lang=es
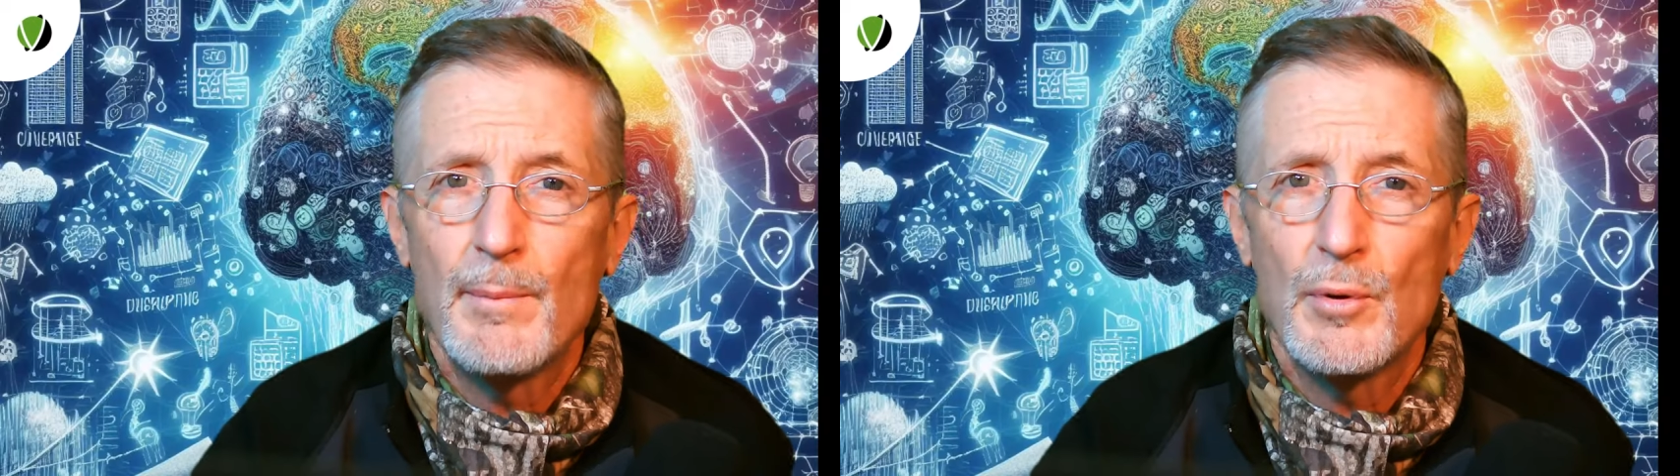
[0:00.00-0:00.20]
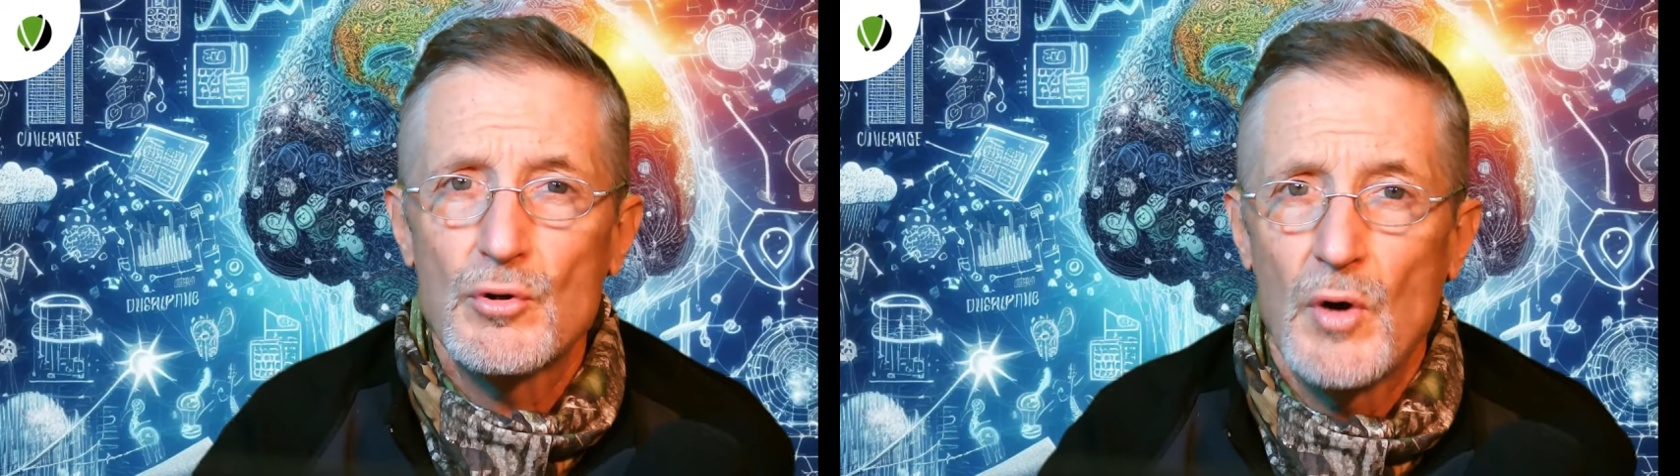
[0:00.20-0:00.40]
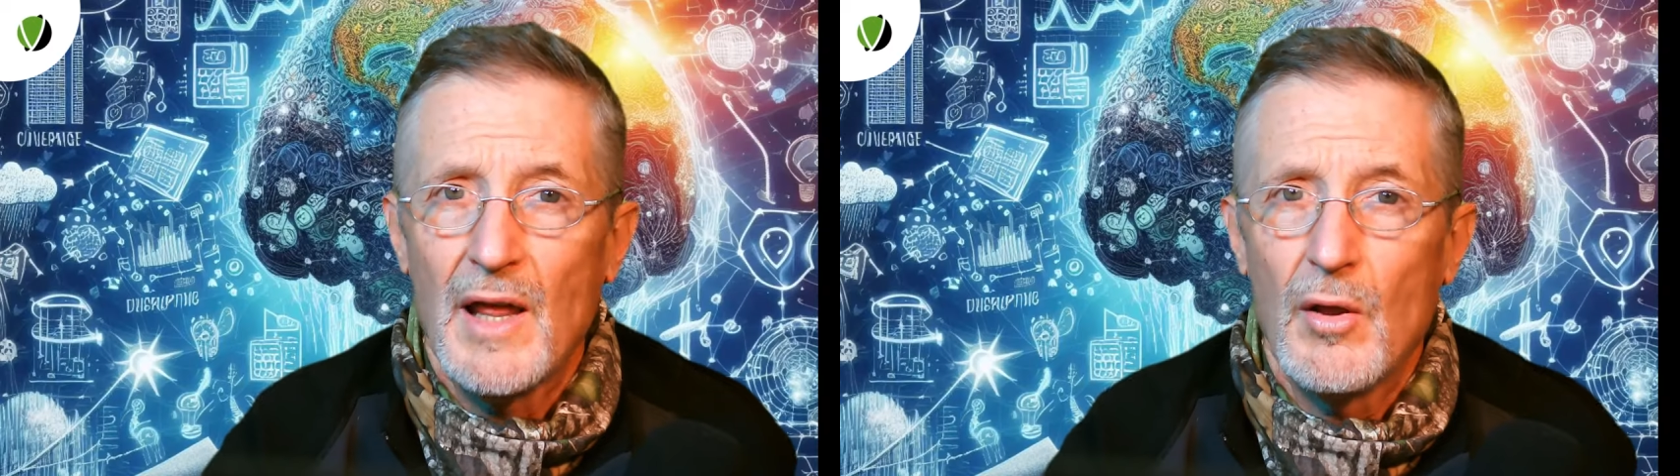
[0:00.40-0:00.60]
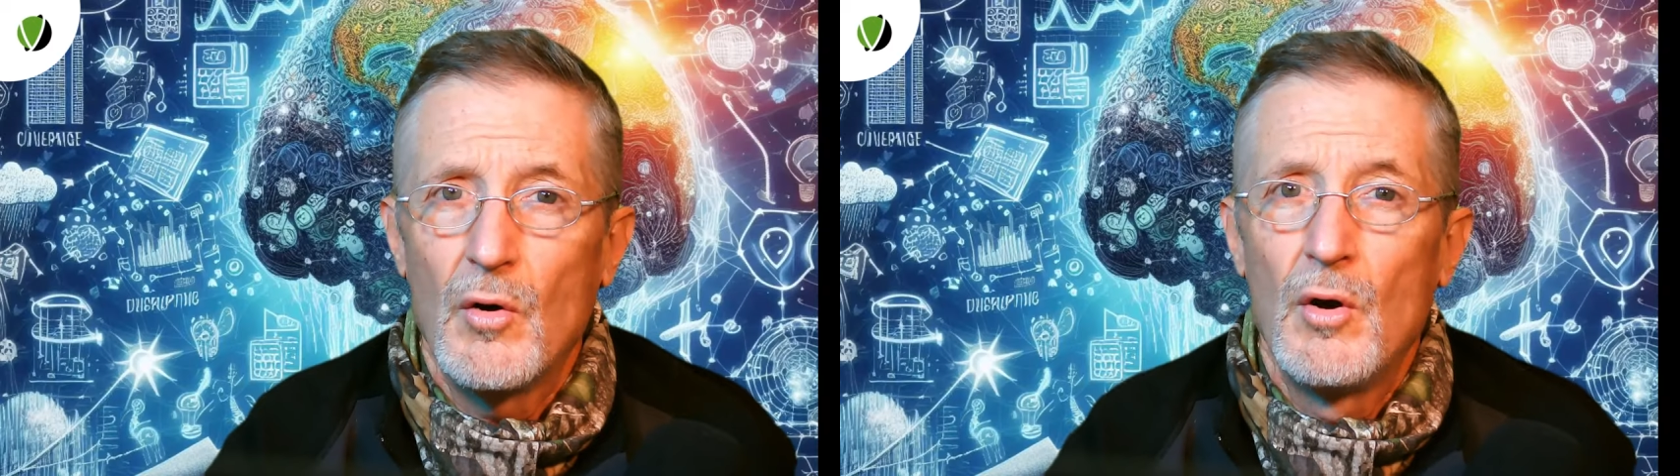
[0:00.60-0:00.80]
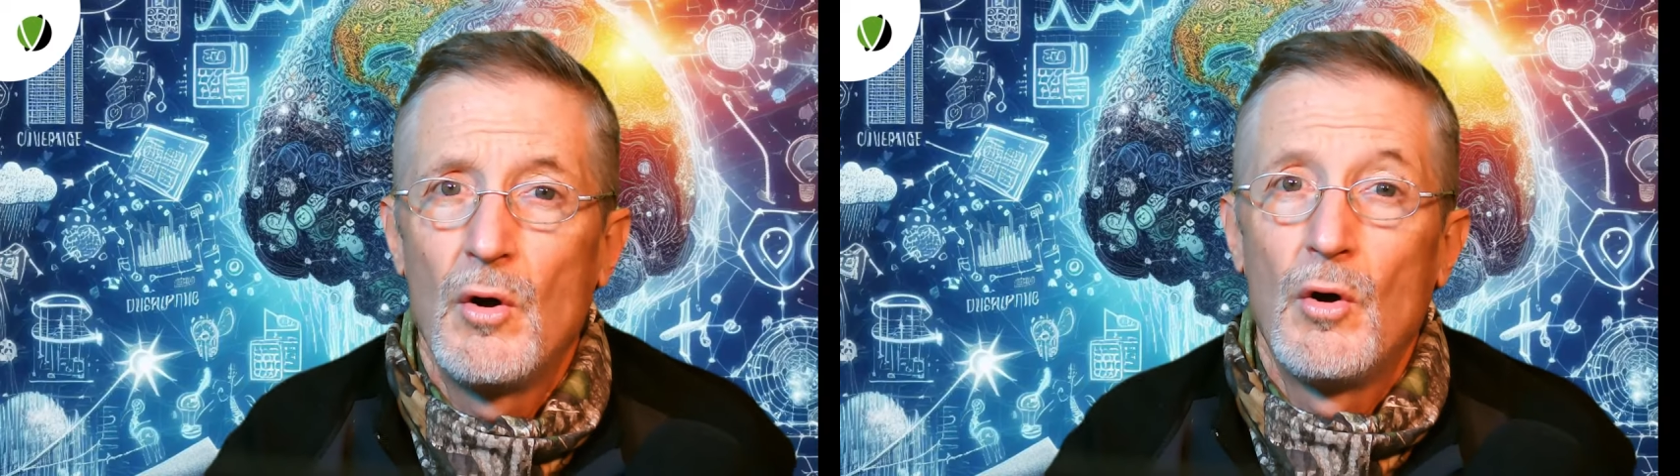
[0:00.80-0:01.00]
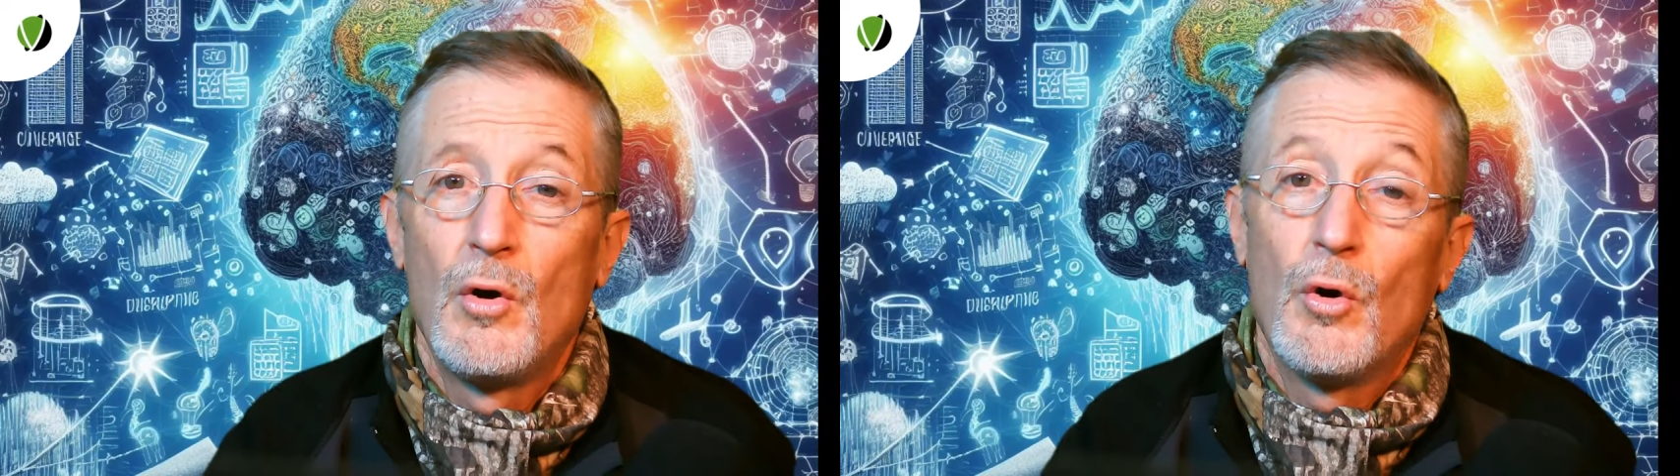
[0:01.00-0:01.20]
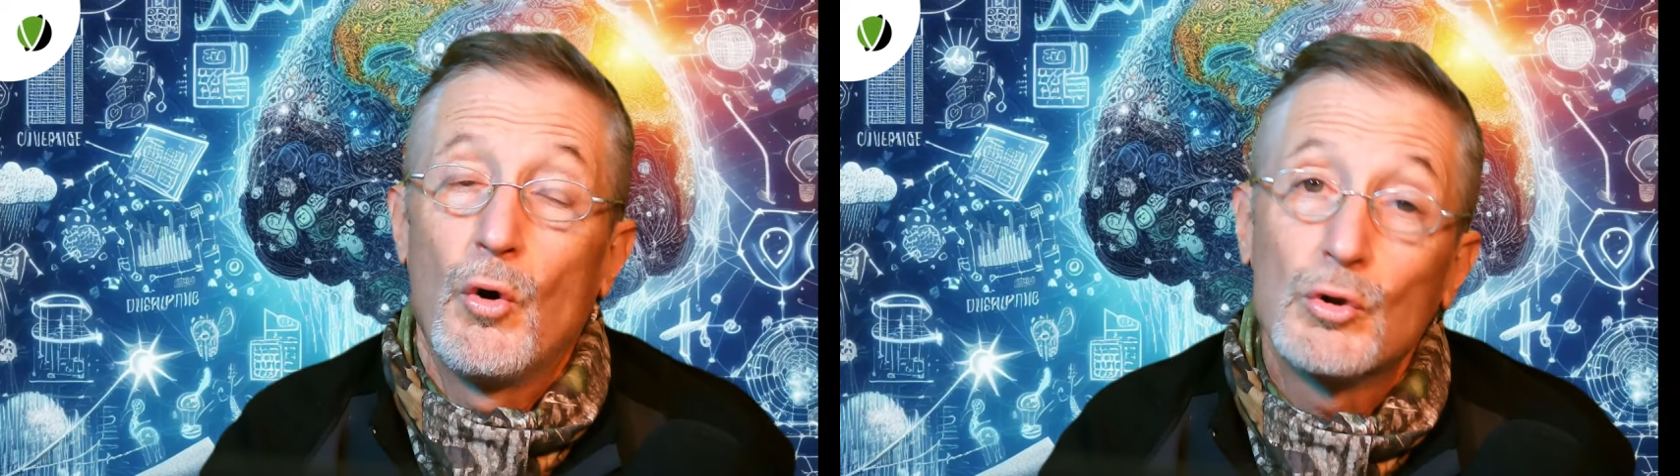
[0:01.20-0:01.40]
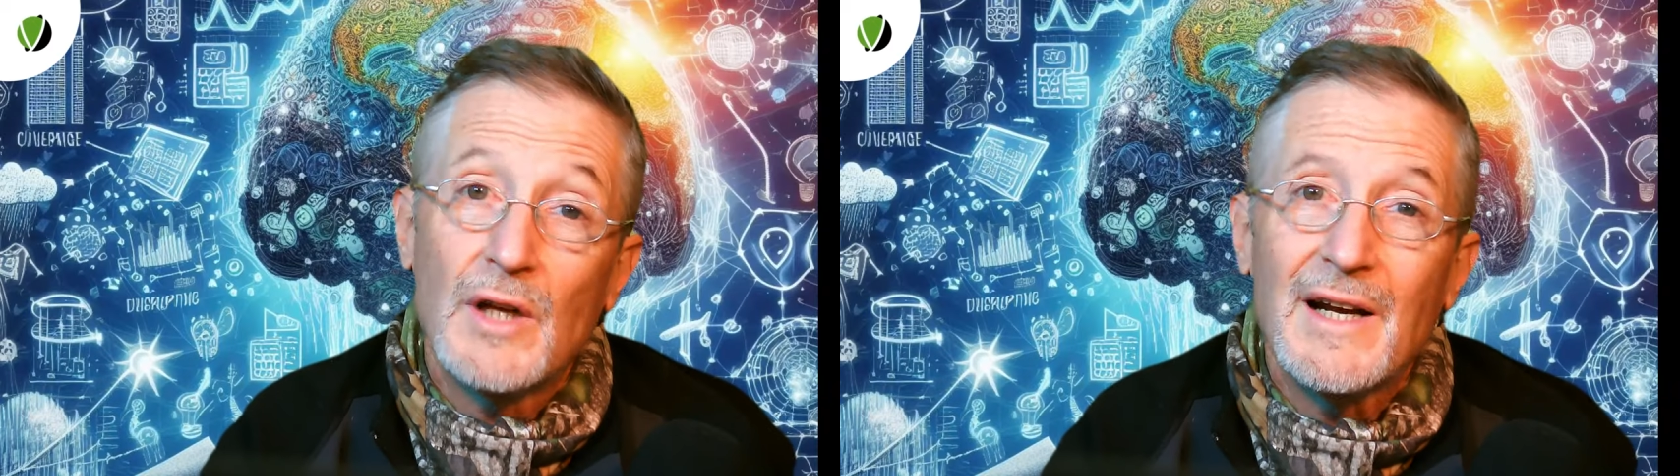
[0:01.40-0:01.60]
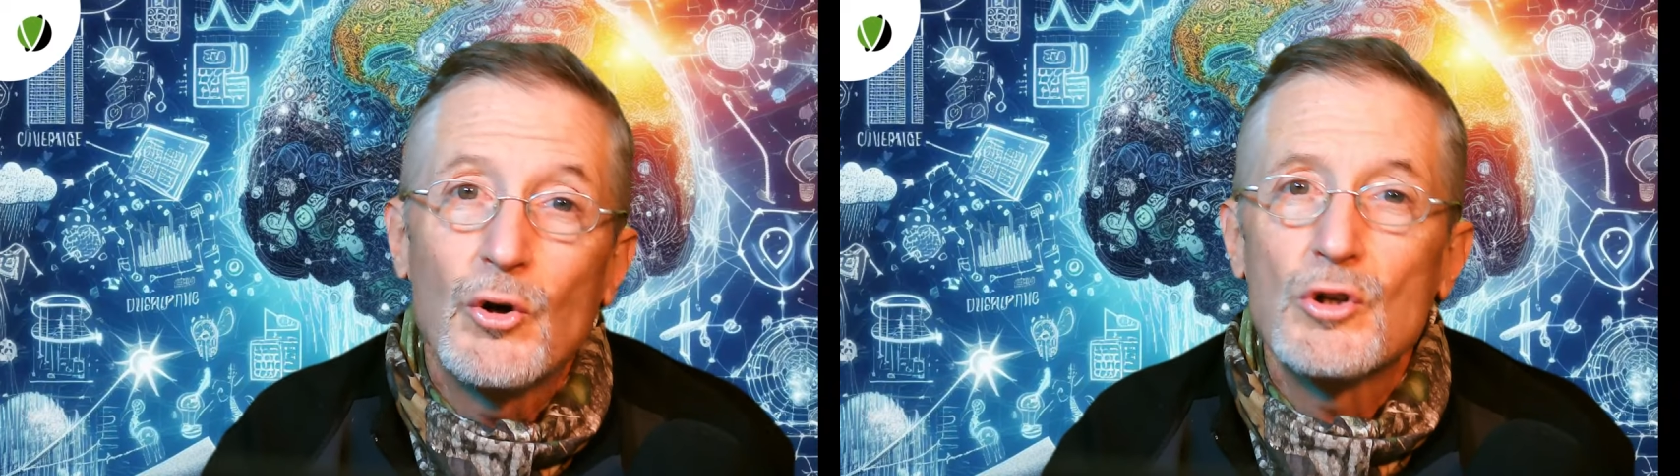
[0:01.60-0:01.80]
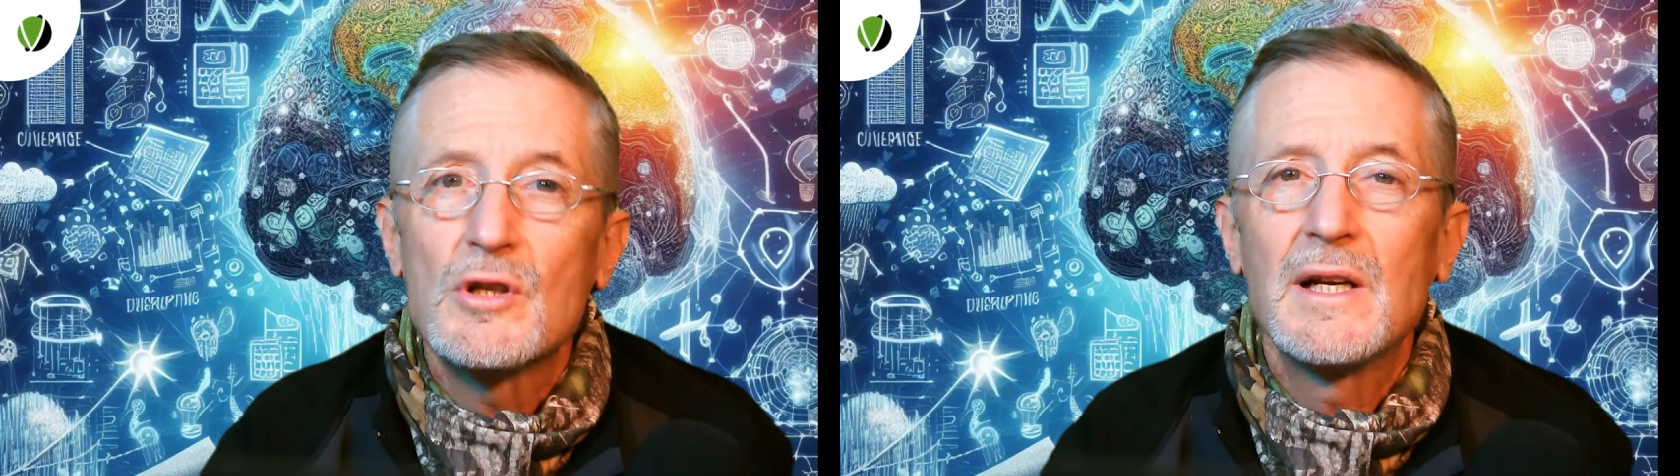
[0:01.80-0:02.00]
por su lado. Otra
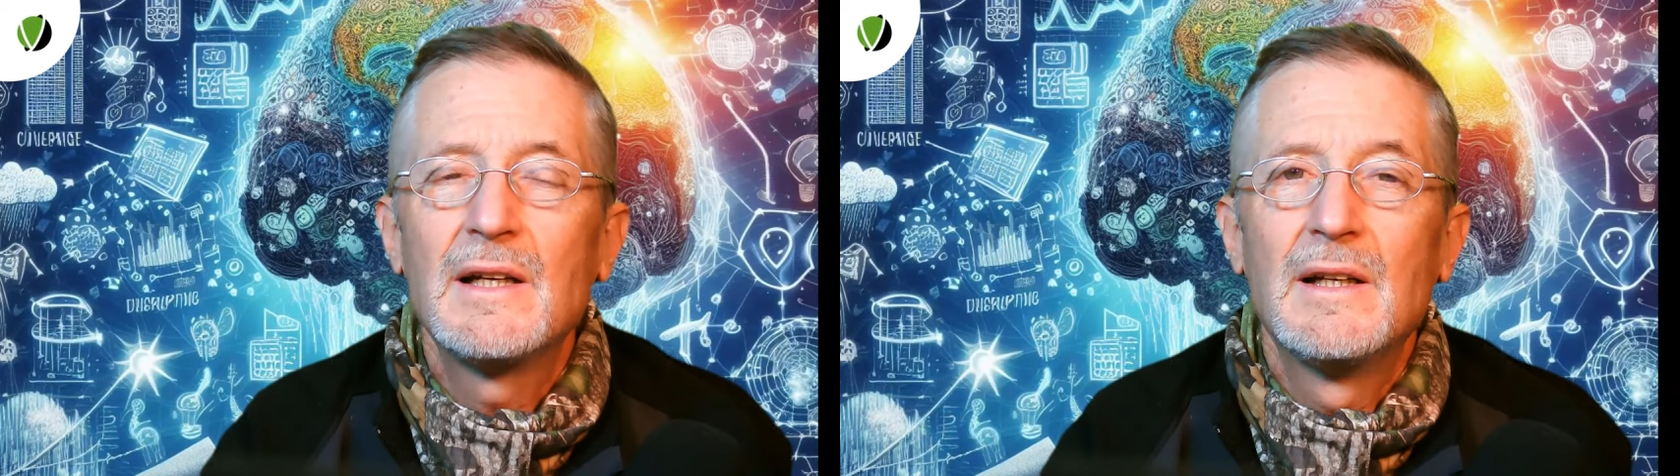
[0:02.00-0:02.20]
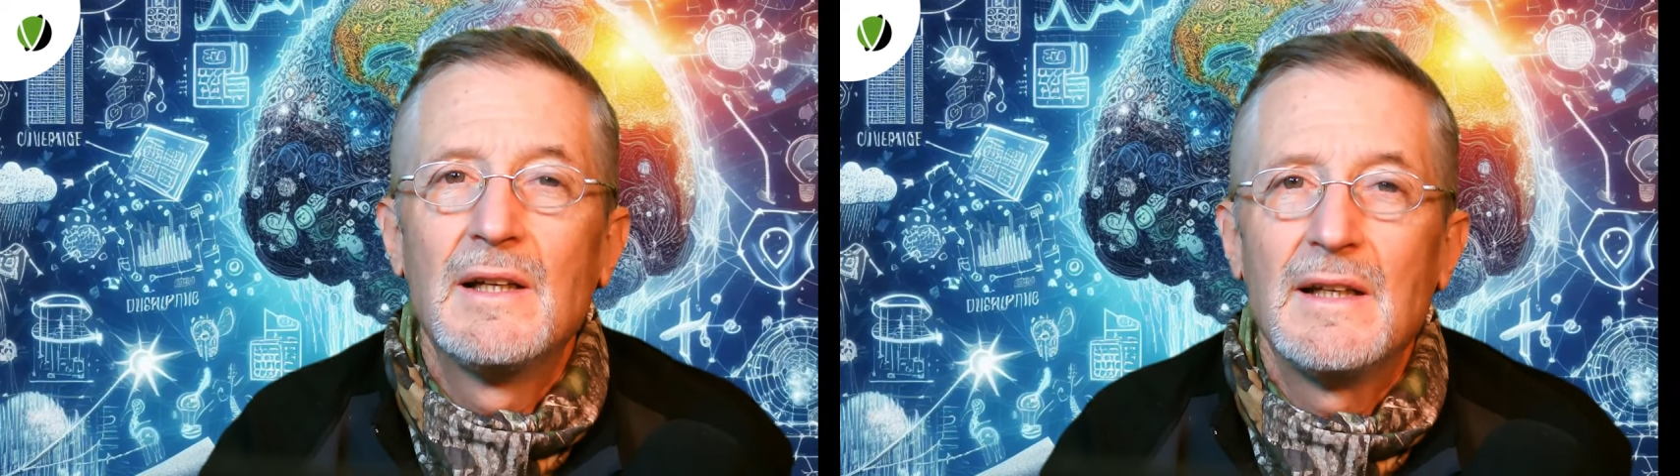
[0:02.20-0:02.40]
cosa